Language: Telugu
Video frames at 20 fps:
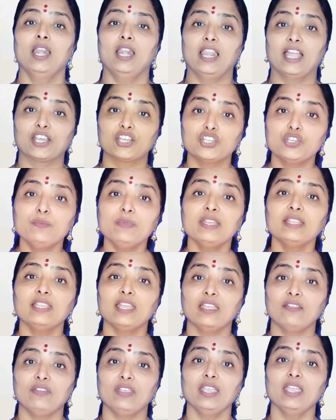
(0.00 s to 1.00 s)

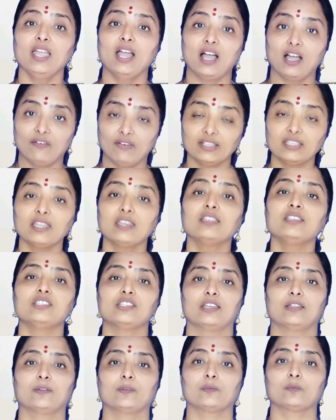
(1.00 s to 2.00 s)
లక్ష్మీదేవి
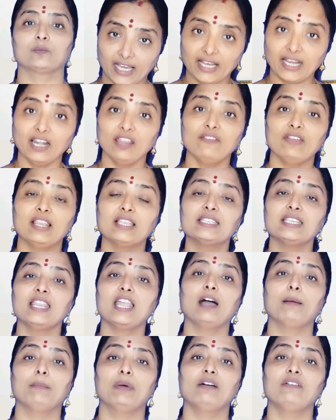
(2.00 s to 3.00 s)
అవతరించారు ఇక్కడ వెలిసిన
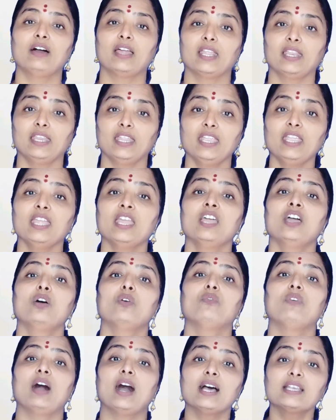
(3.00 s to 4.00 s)
అమ్మవారిని
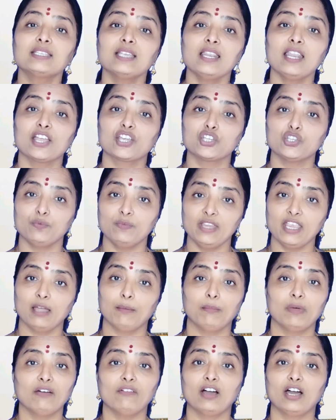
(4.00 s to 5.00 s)
వాసలక్ష్మి
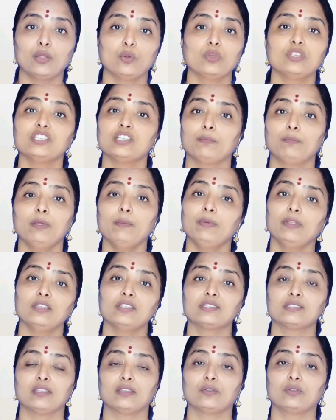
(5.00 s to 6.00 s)
అమ్మవారు అని చెప్పి
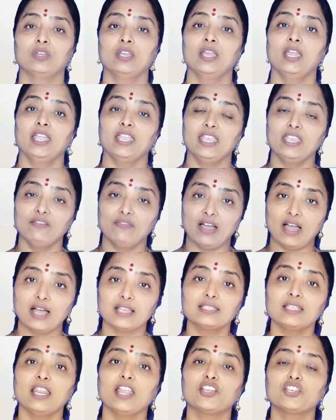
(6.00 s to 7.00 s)
పిలుస్తారు ఈ
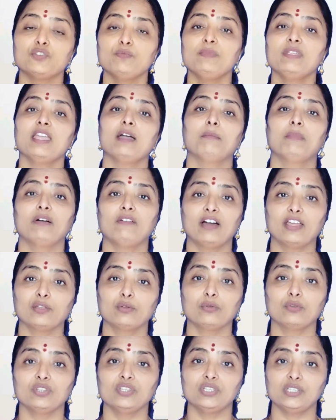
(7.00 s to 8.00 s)
వాసలక్ష్మి అమ్మవారి
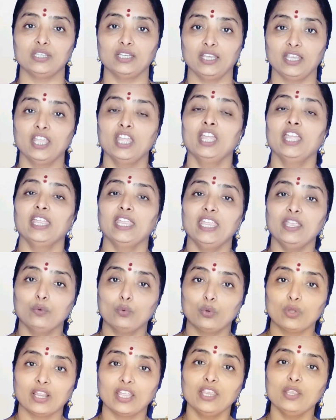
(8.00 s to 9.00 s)
గురించి ఈ
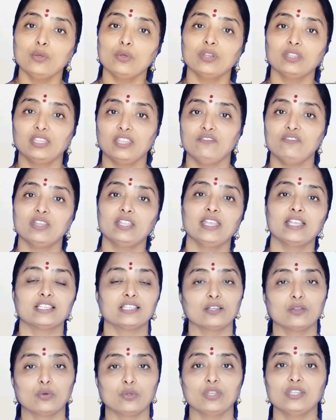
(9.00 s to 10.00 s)
ఉరయూరు దివ్య
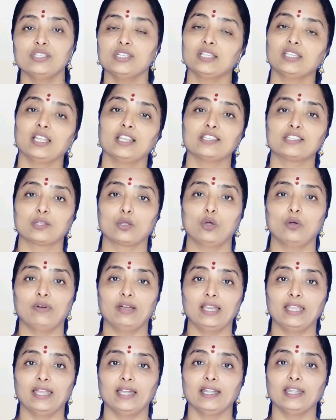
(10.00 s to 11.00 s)
దేశం గురించి
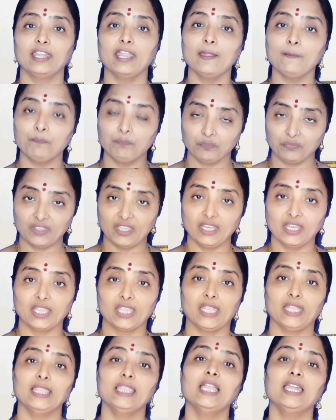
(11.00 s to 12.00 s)
తెలుసుకోవాలి అంటే నేను
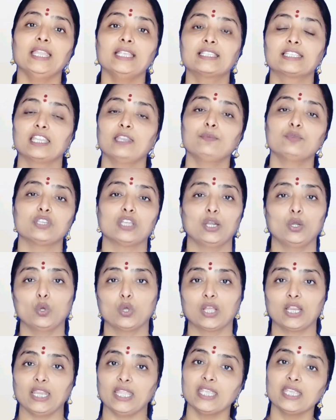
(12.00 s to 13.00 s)
కింద డిస్క్రిప్షన్లో
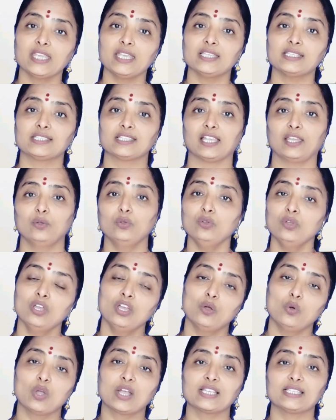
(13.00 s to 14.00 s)
ఒక లింక్ ఇస్తాను
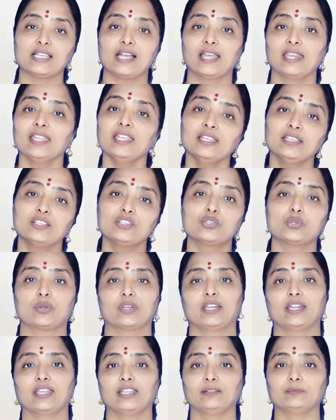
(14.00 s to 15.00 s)
ఒకసారి
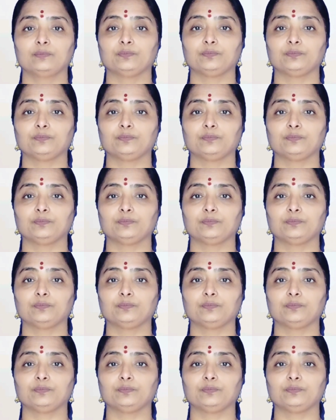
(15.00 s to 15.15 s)
చూడండి